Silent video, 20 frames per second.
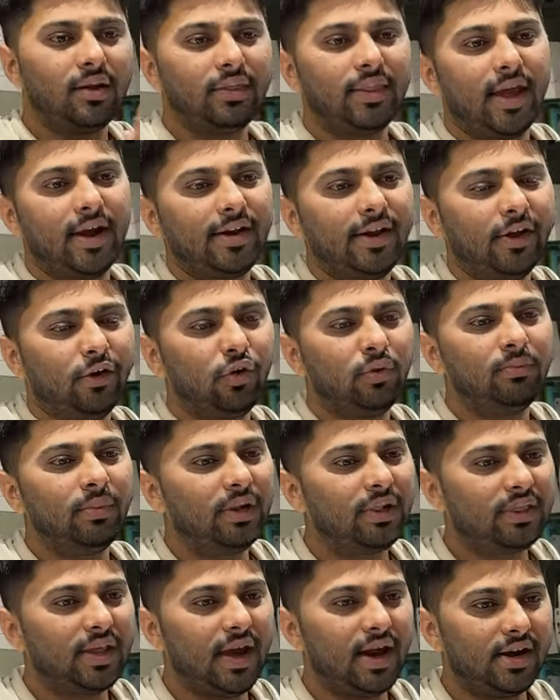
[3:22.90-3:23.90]
देखने को
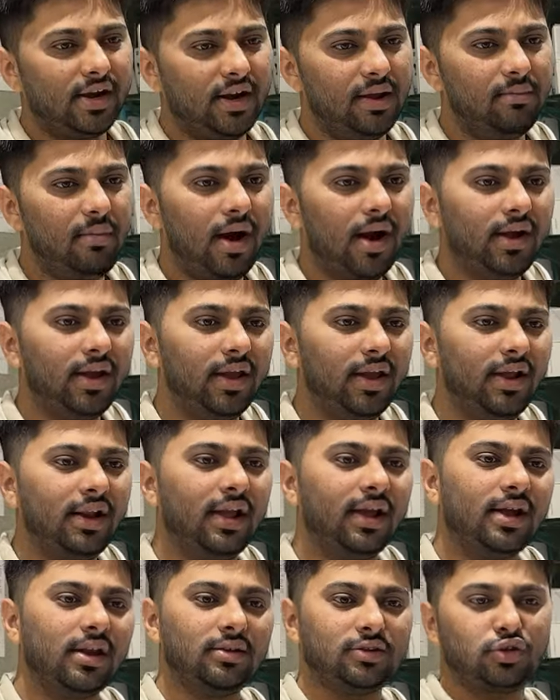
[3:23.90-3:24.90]
मिलता है डिमांड है
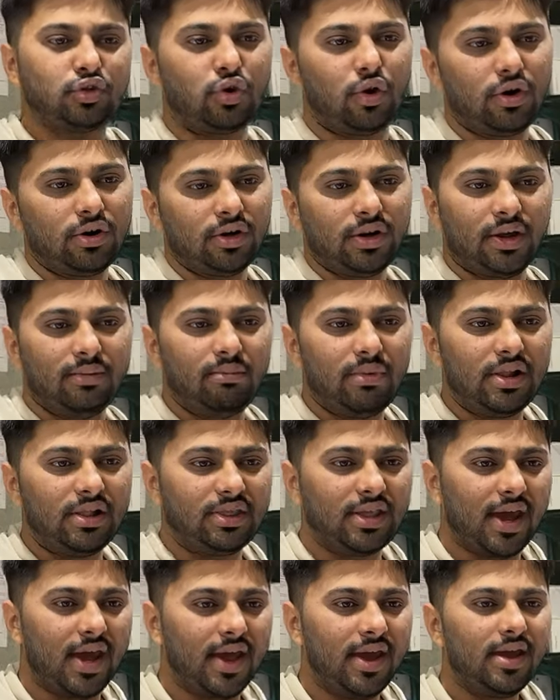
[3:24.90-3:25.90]
लेकिन स्टॉक नहीं
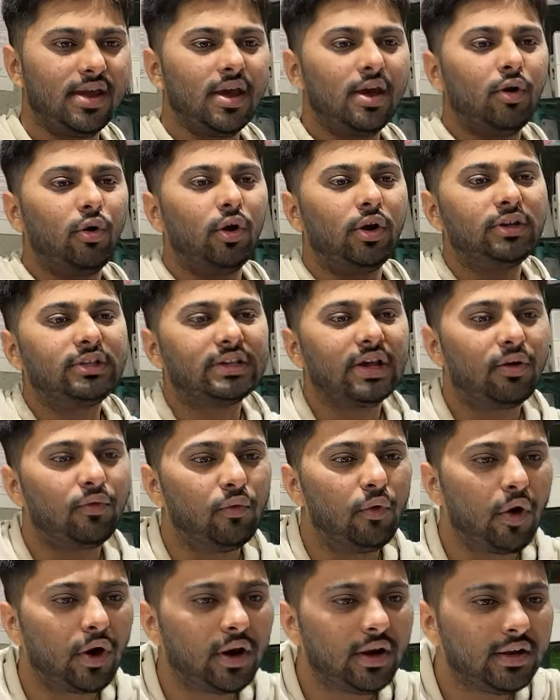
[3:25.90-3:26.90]
मिलता है और इसका
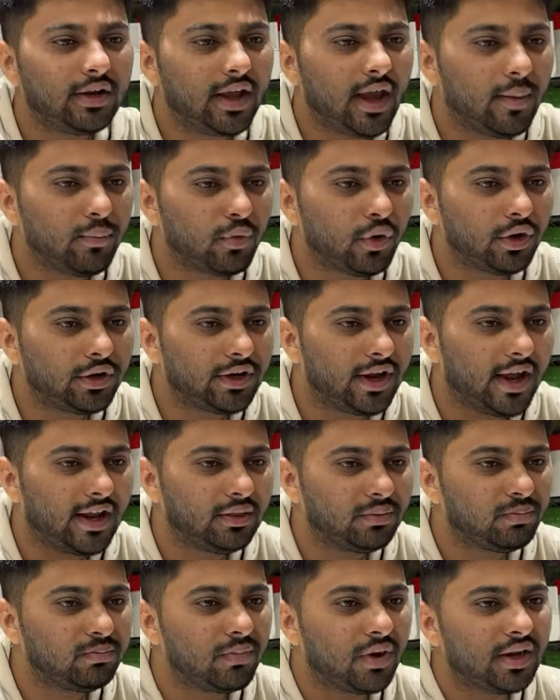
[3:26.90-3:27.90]
वारंटी आपको
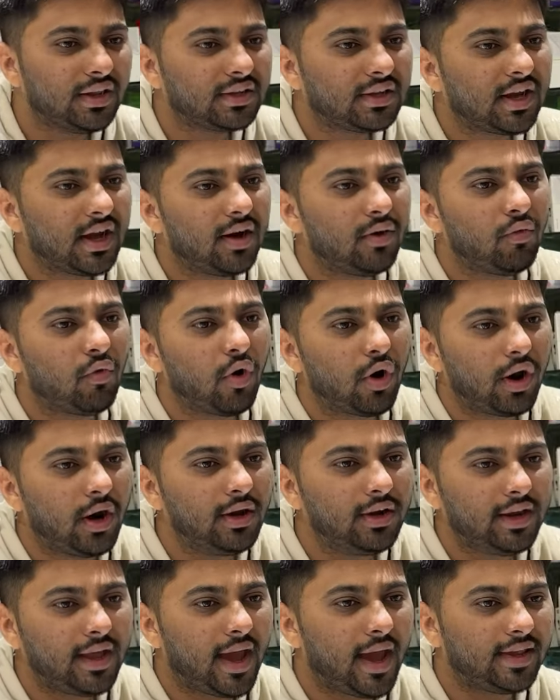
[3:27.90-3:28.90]
टेन मंथ का
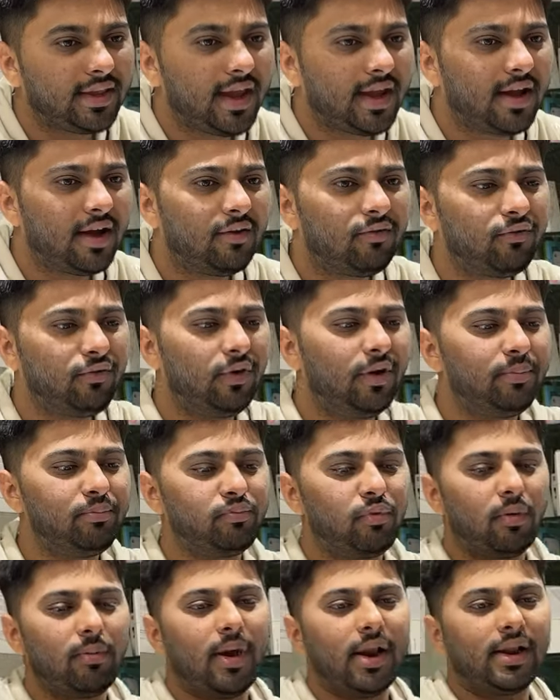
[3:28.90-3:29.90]
वारंटी आ जाएगा फ्लिप
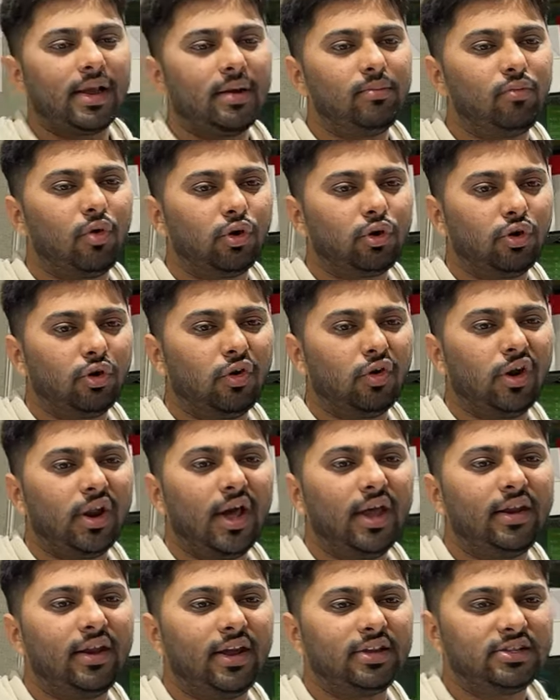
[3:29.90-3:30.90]
मोबाइल का
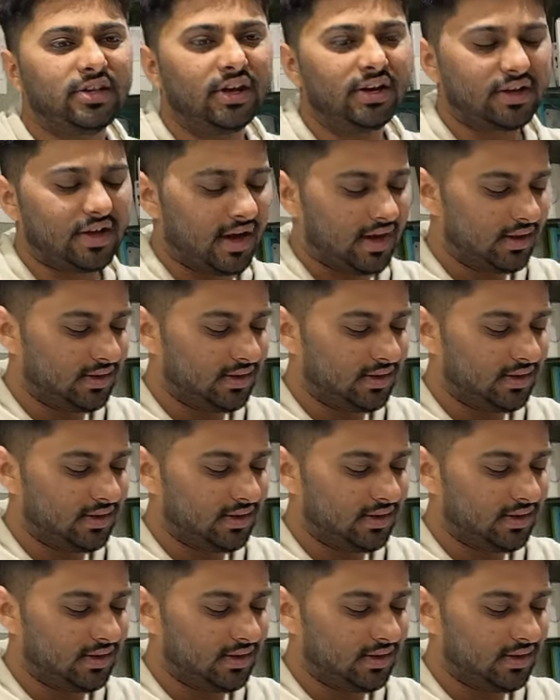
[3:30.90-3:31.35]
मोटोरोला रेजर का